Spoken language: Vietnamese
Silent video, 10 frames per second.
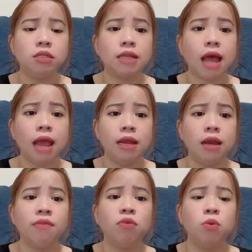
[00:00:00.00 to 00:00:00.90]
sai
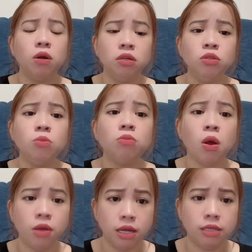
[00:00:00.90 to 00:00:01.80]
là phụ nữ chúng
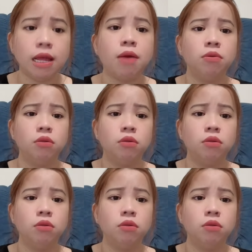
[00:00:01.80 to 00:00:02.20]
tôi hay sao